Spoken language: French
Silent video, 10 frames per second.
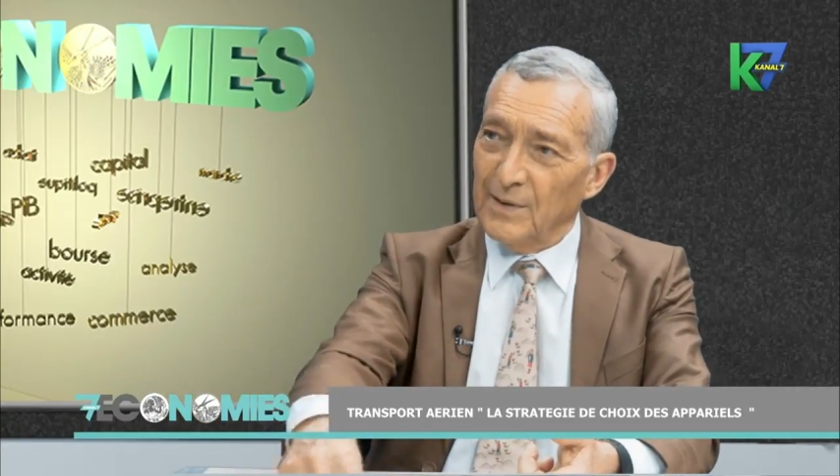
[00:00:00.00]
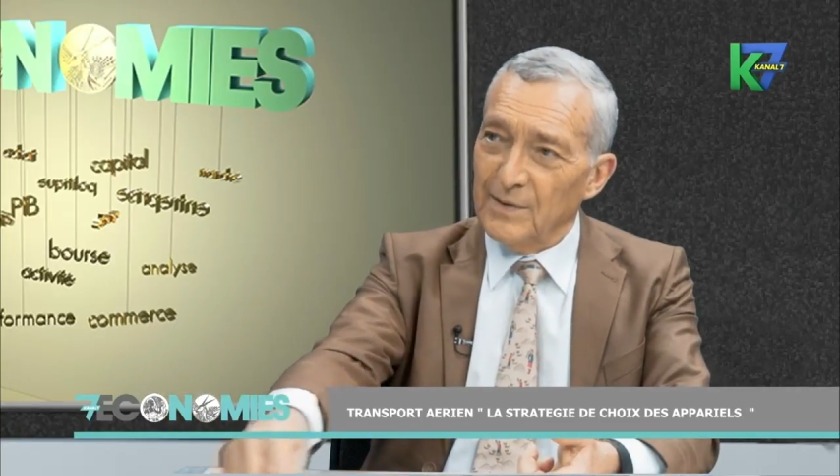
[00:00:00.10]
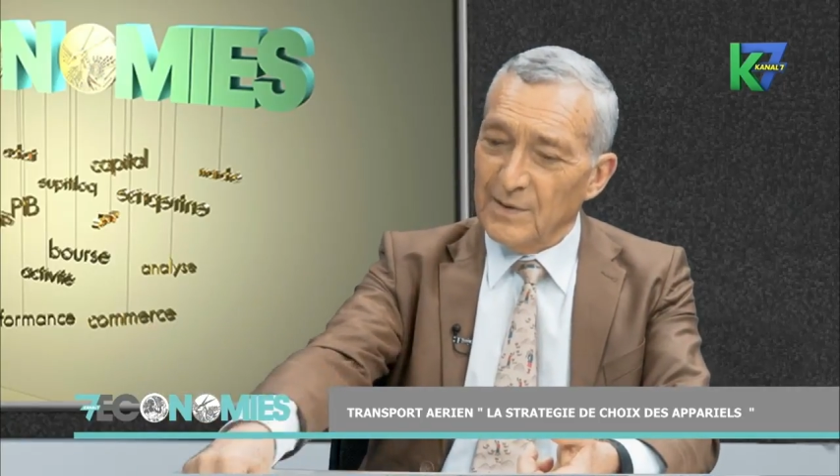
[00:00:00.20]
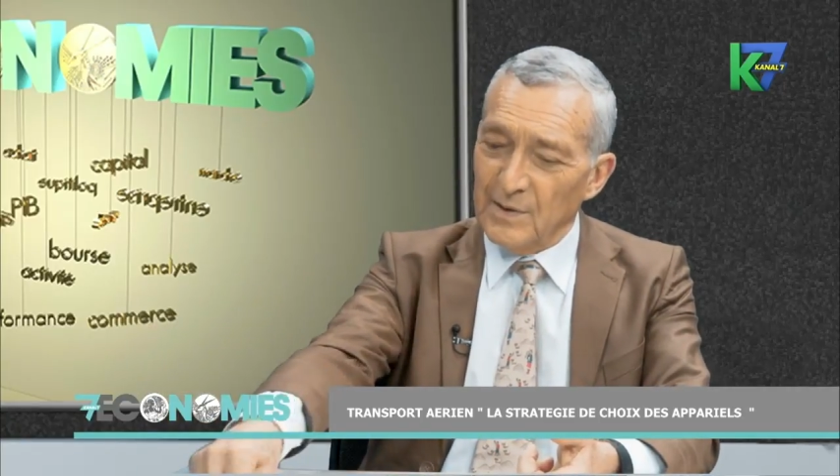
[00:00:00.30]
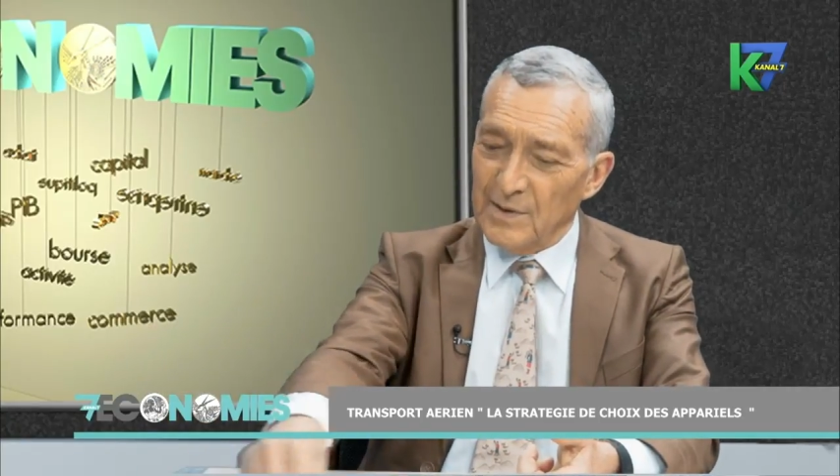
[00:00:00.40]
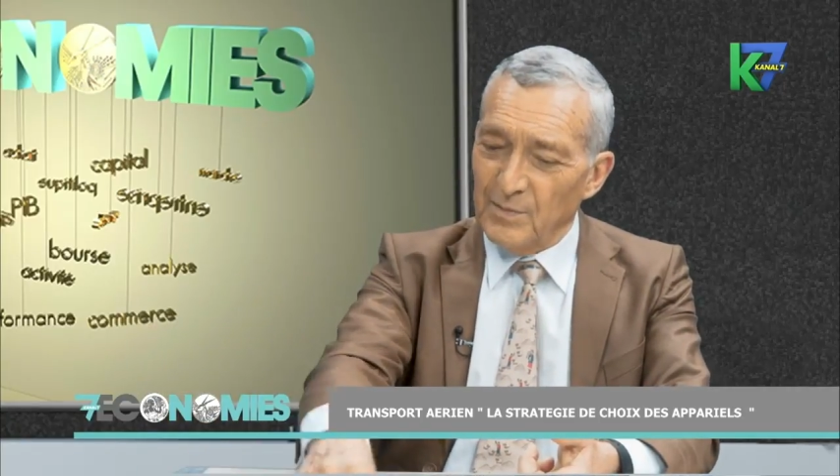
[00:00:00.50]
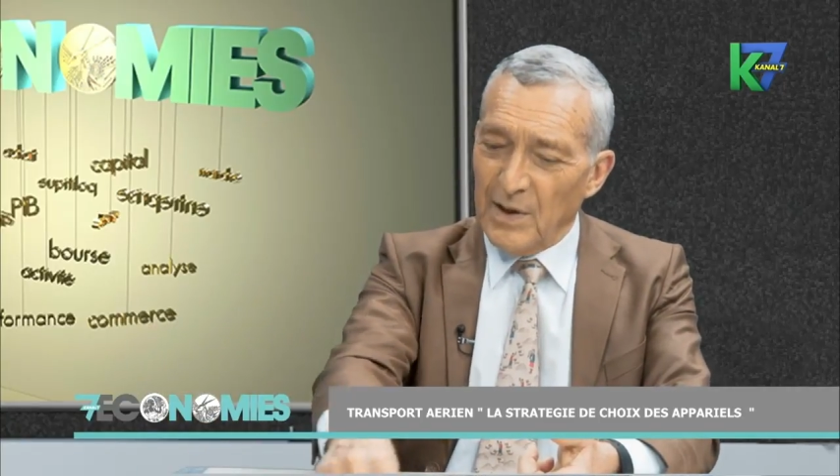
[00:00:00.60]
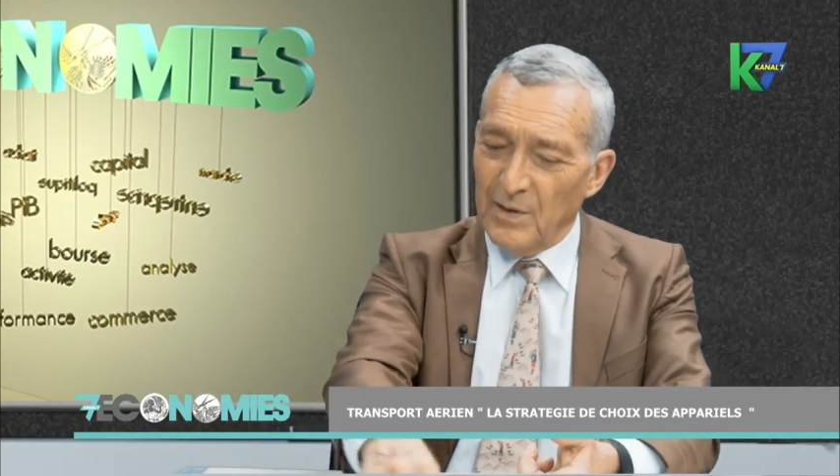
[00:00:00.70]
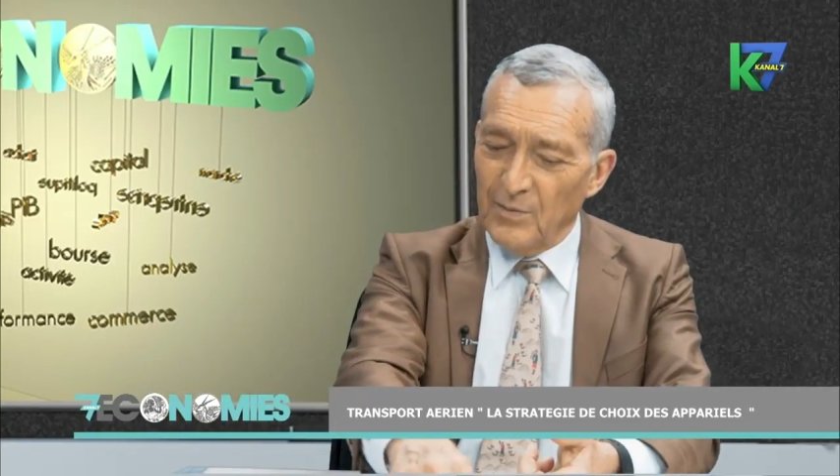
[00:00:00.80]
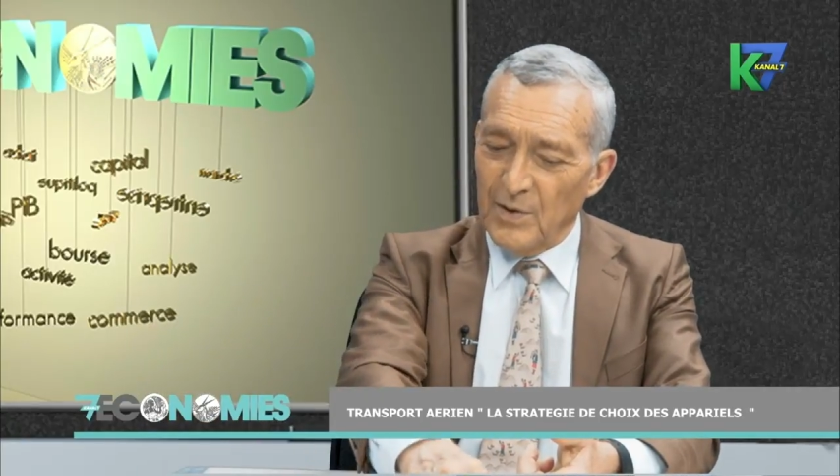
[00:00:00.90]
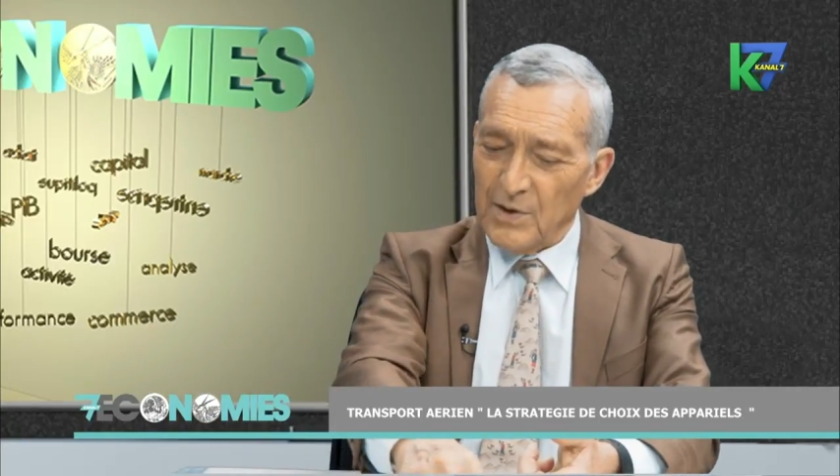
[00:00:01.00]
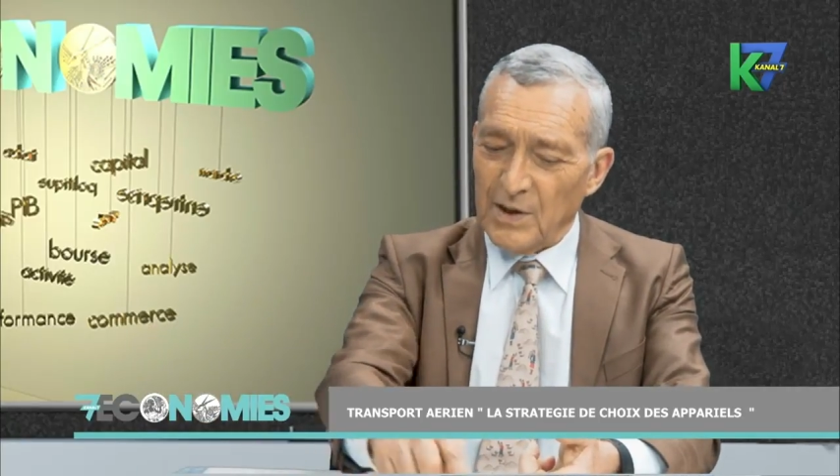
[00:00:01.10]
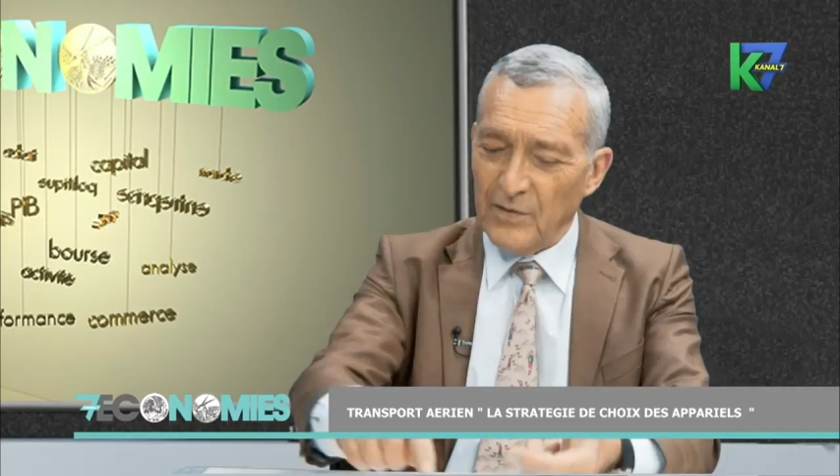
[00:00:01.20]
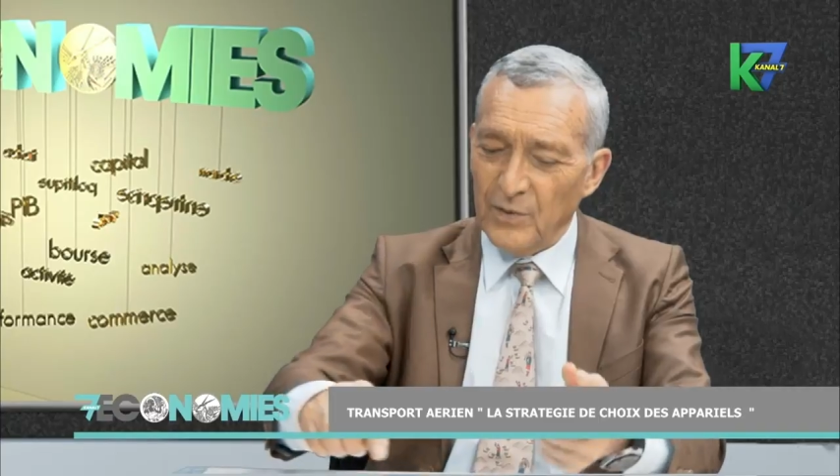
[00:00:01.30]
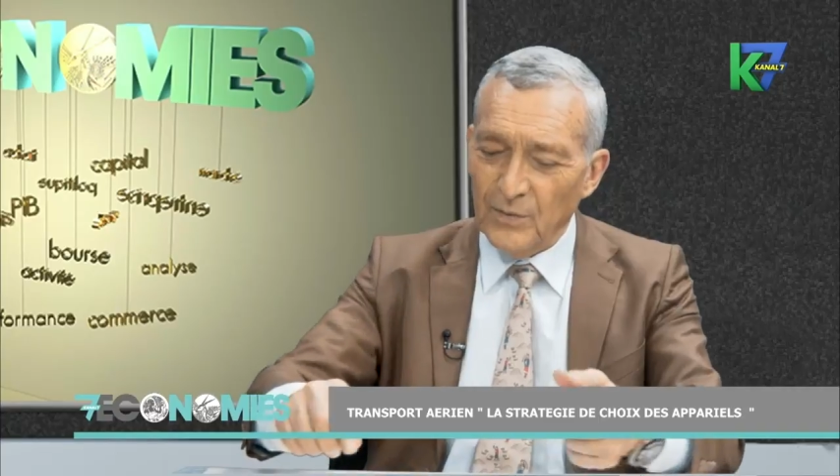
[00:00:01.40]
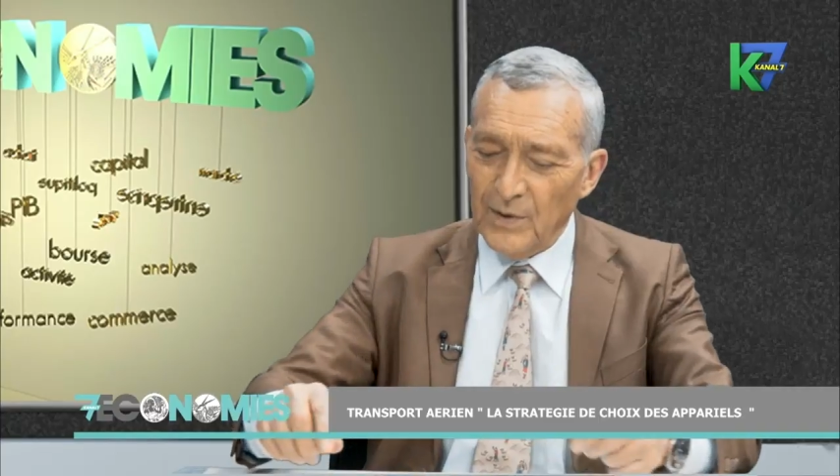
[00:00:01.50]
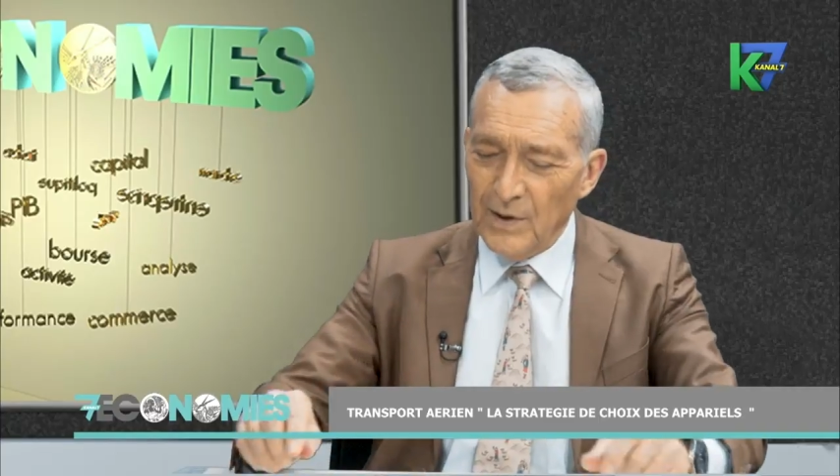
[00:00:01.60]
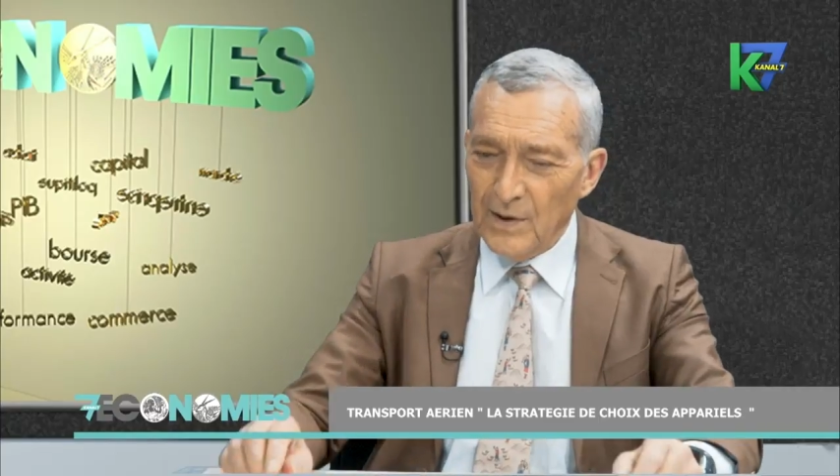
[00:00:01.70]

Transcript: Hein, c'est pas pour chaque avion.